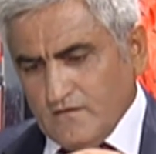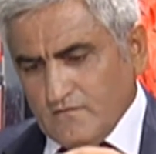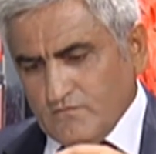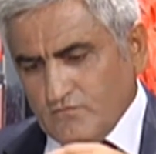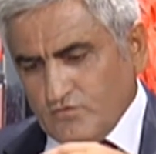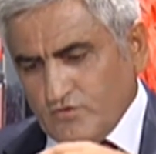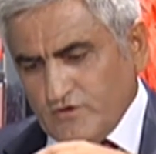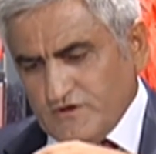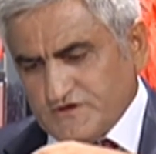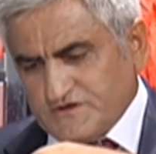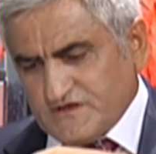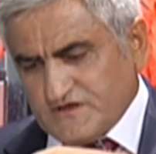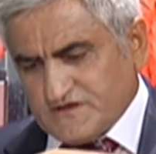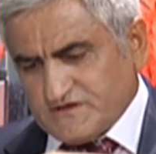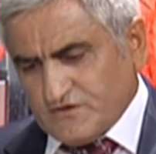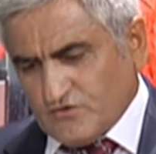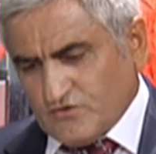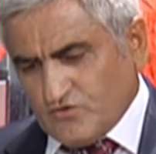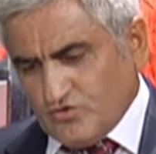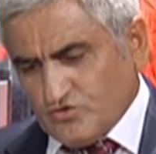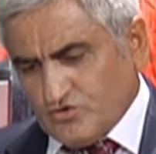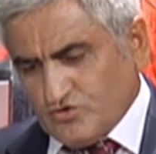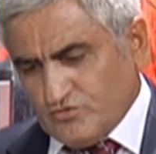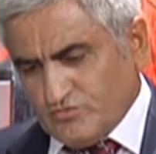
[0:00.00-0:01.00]
Bunun içerisine
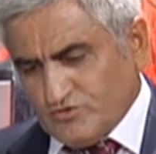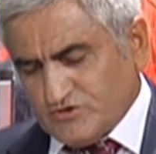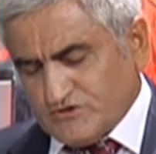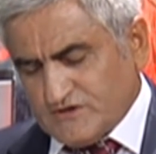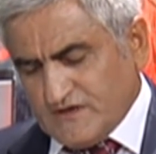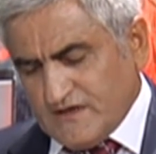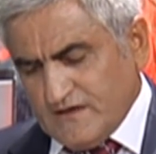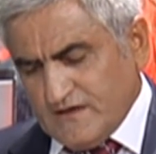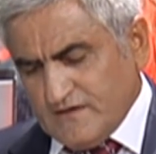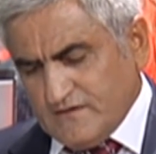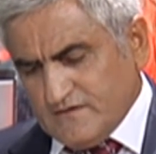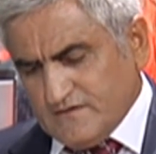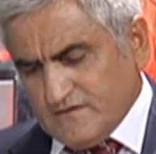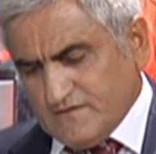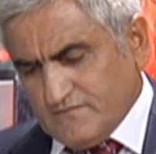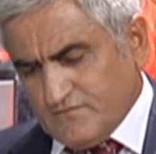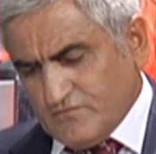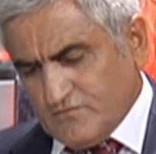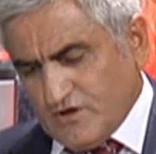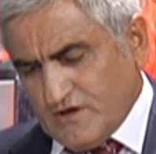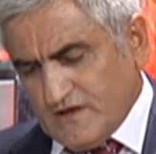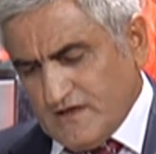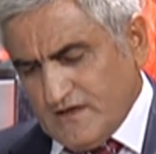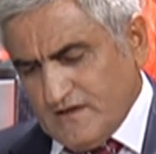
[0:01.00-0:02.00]
koyduğumuzda
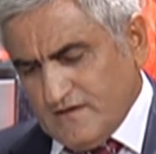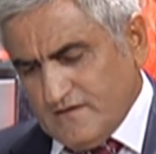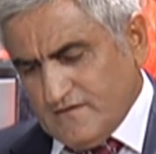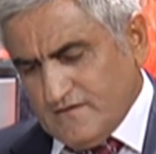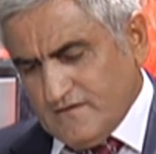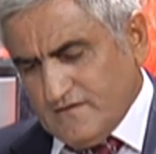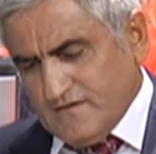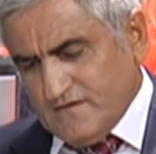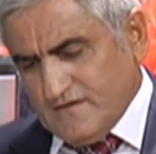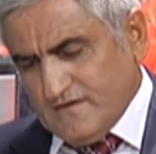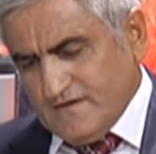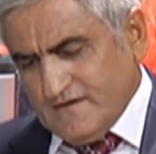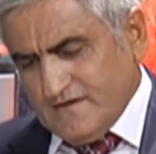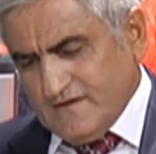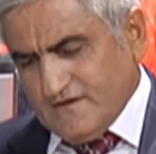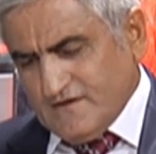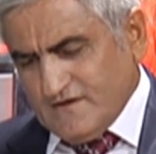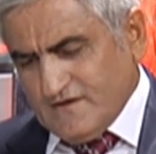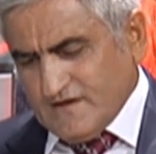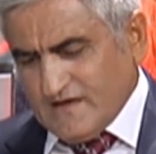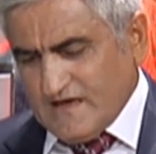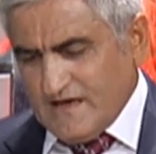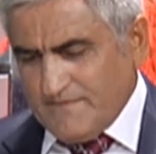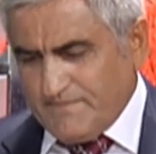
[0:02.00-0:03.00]
böyle
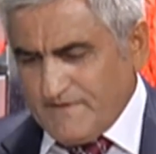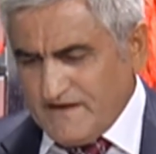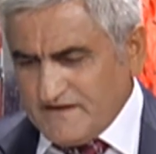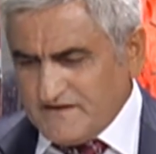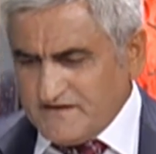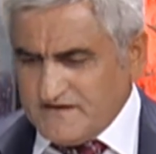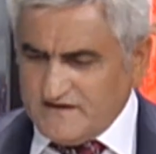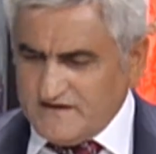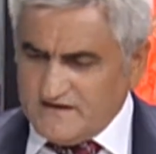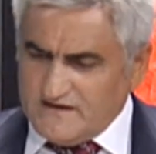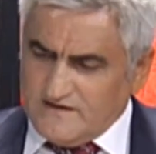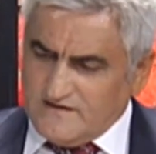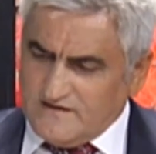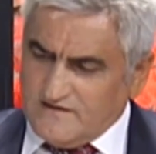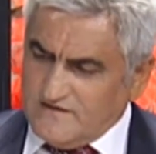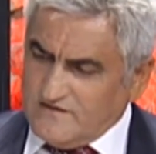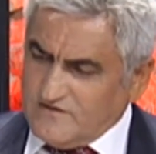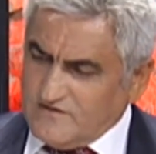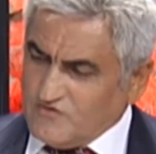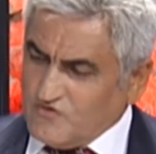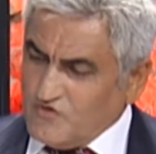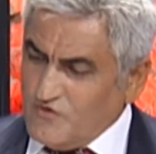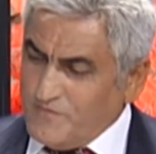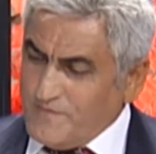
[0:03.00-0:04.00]
kapattık.
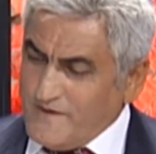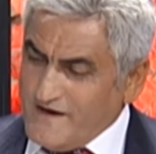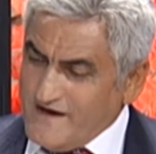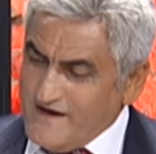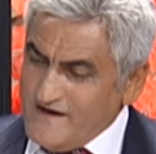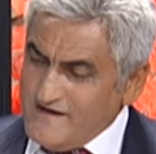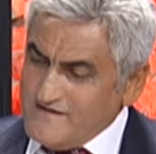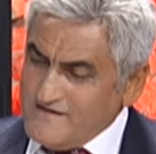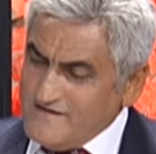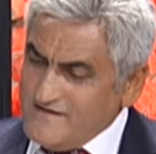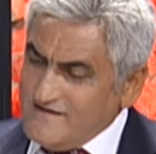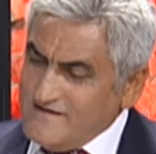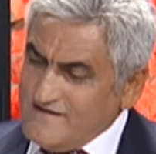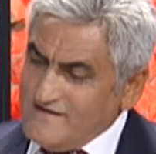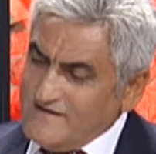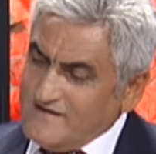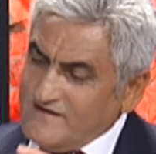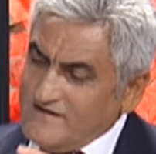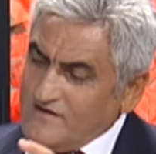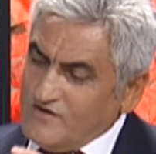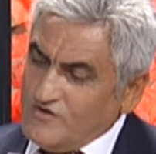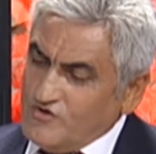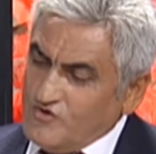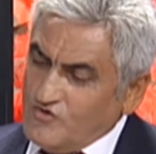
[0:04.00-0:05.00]
Kupa
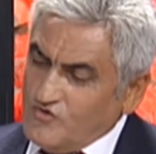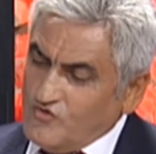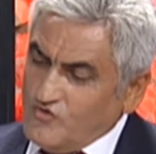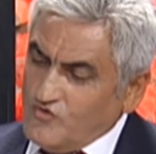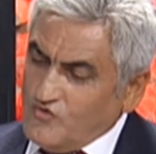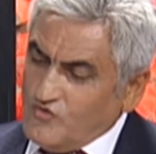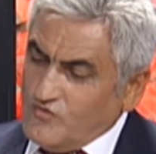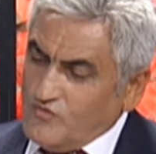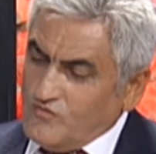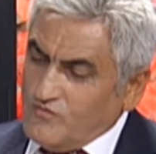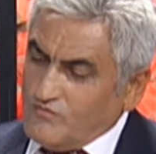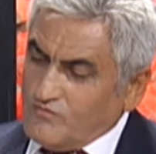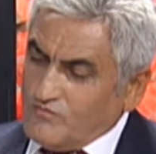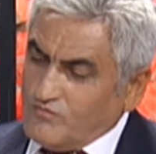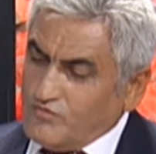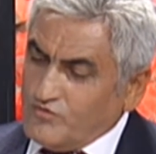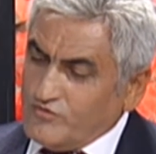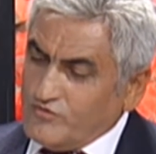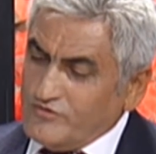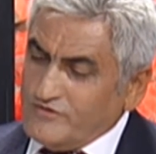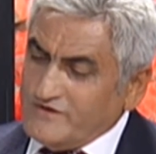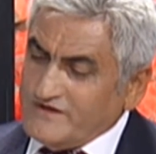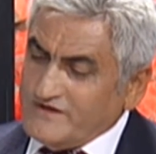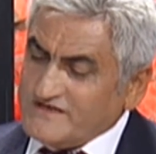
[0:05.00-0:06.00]

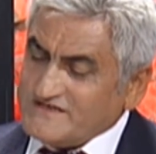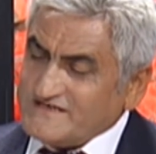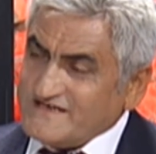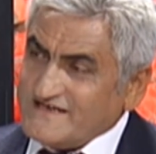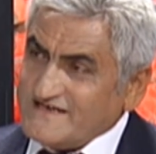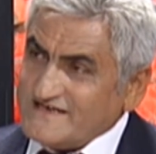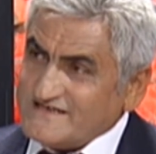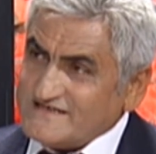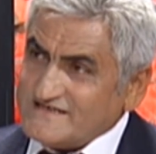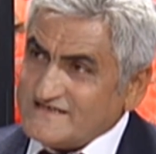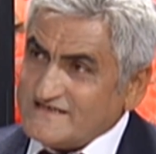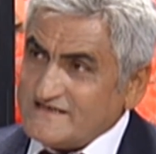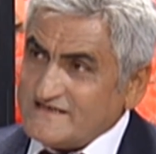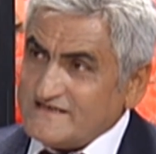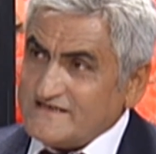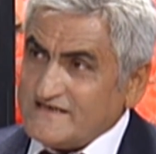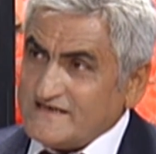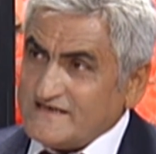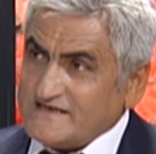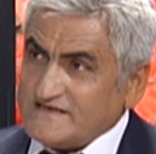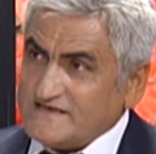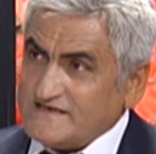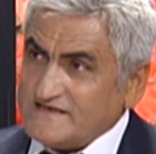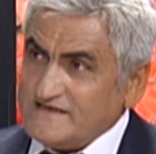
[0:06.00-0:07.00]
bunun
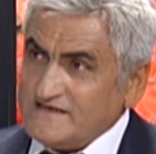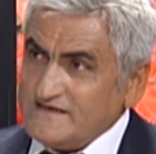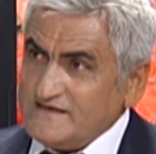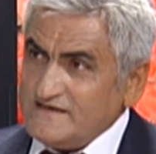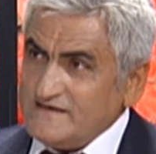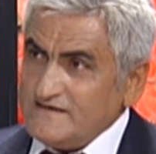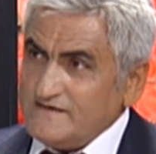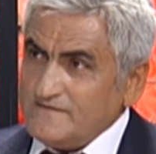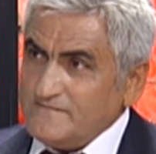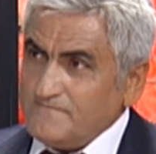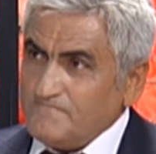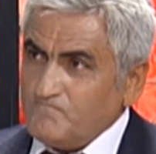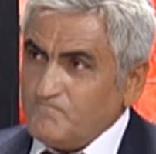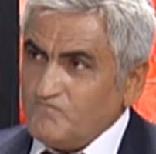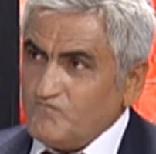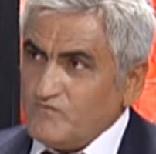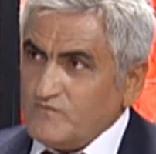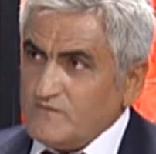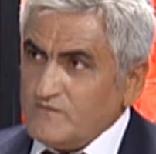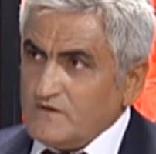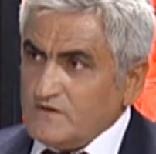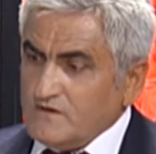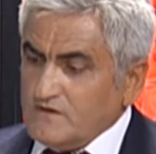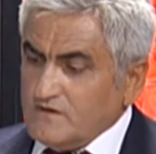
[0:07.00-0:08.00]
içerisindeki
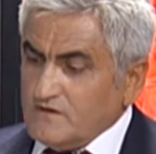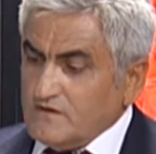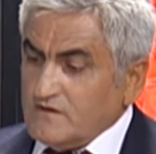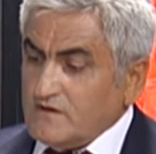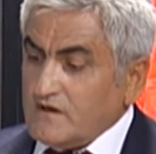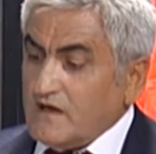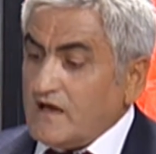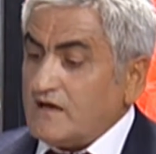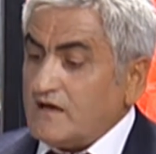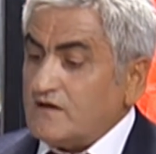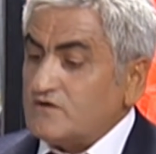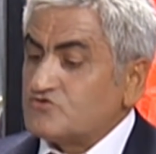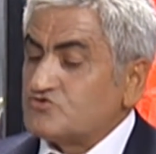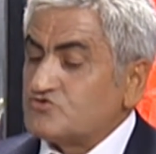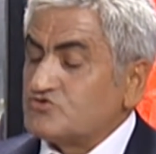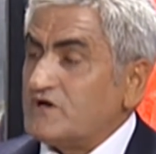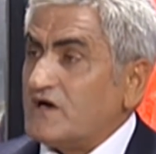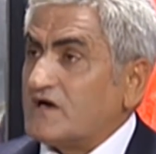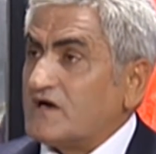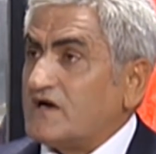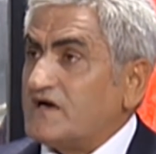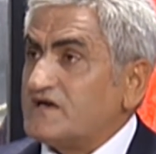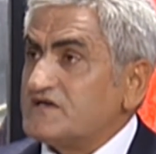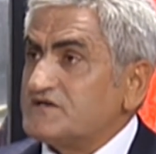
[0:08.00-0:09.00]
yani
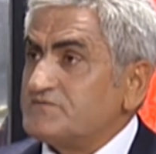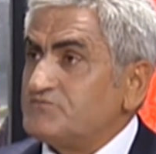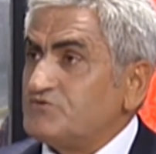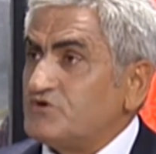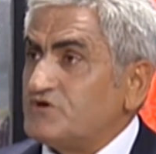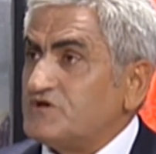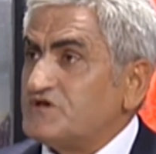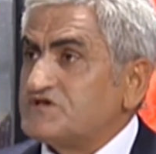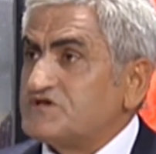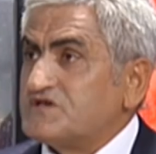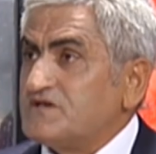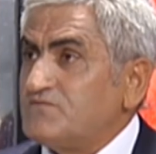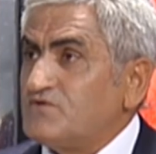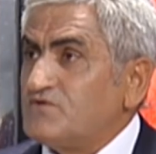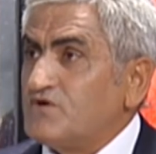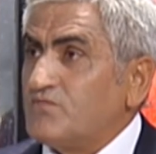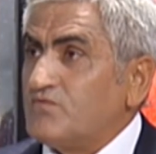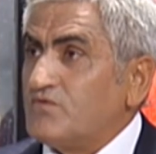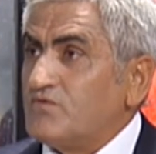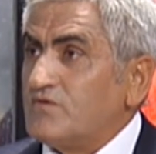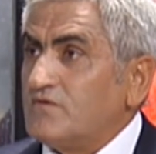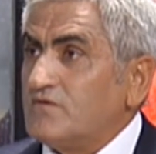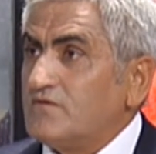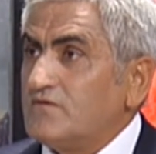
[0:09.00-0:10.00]
suya karışmıyor, içilmiyor
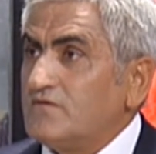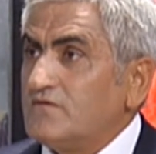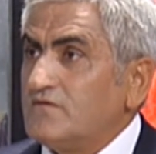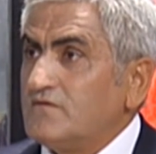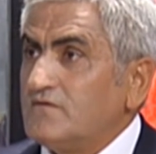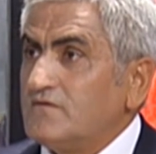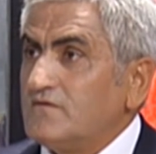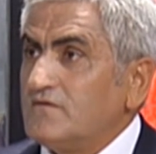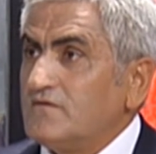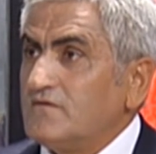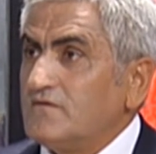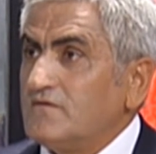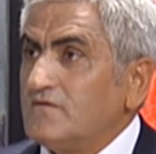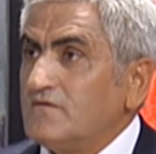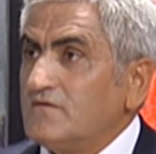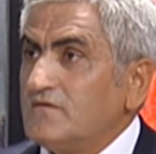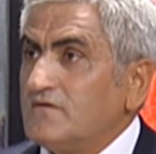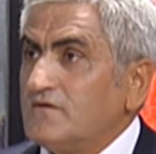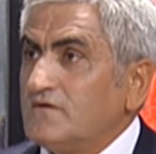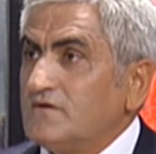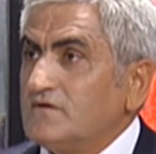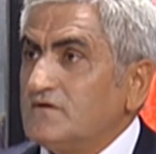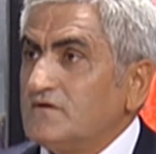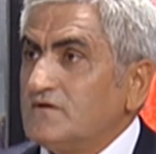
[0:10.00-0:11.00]
bu.
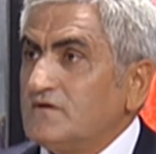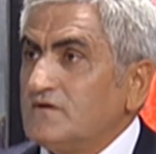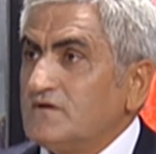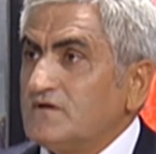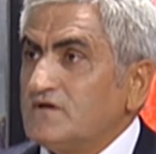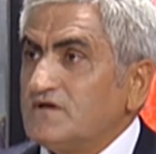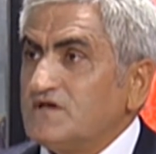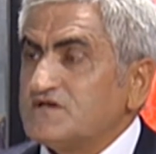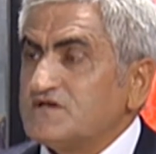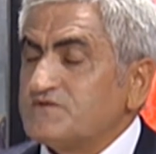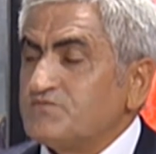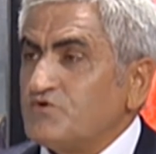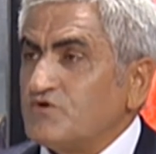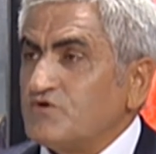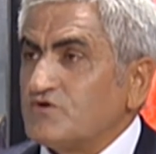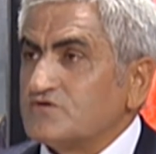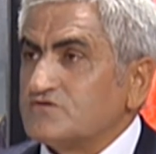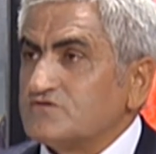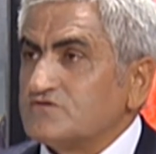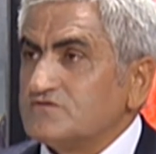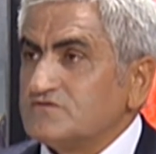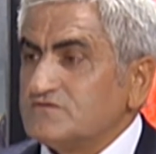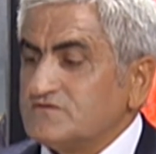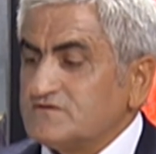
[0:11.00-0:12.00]

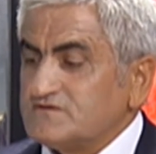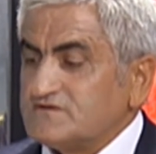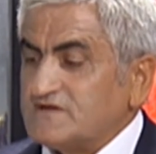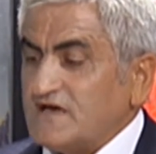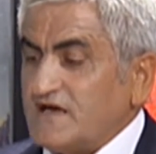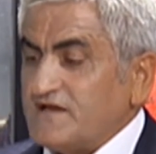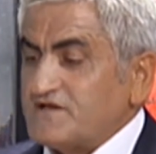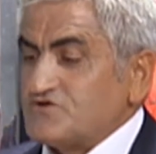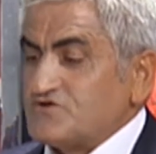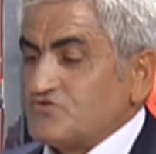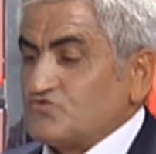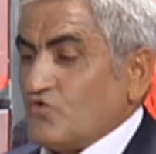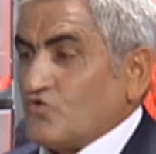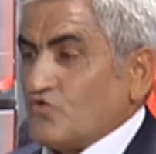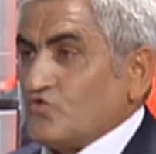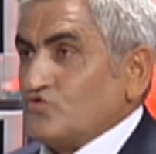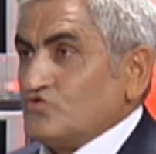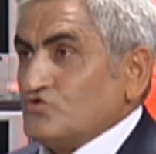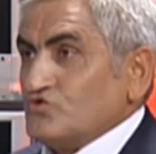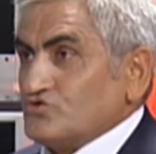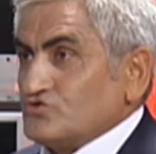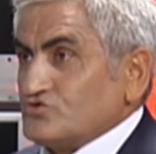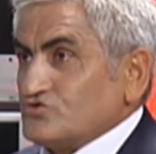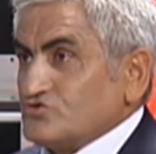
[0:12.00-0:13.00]
İçmiyoruz. Sadece
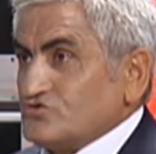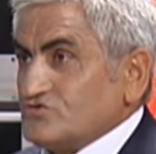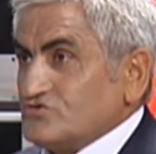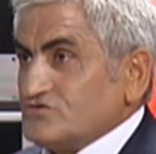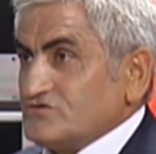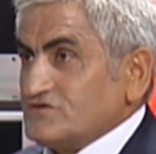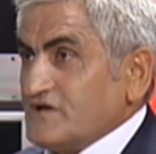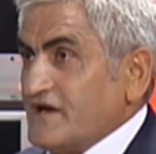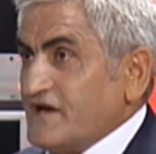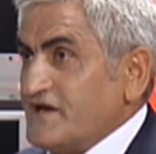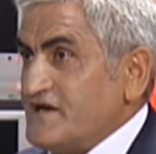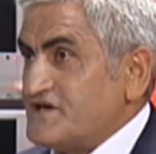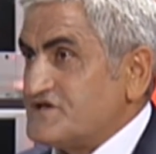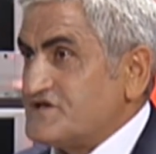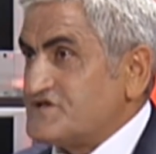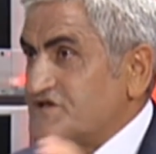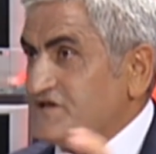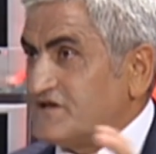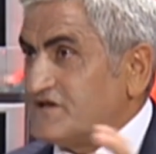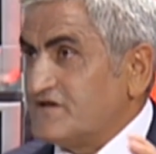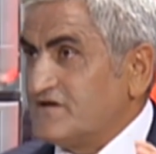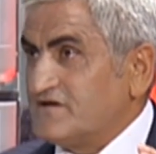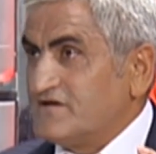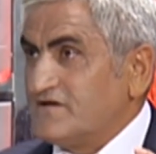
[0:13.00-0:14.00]
dokunuyoruz.
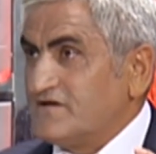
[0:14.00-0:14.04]
Enerji.